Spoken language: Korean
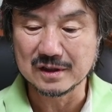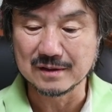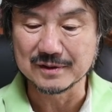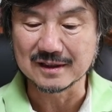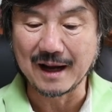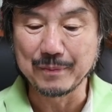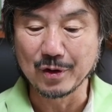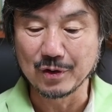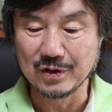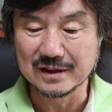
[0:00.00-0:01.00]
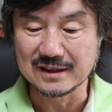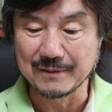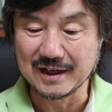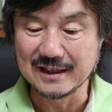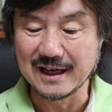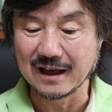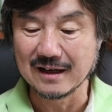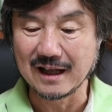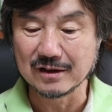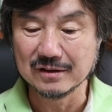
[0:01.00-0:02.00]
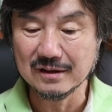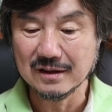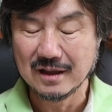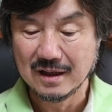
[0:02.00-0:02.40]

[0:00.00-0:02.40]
있으면서 담론을 재미난 이기를나는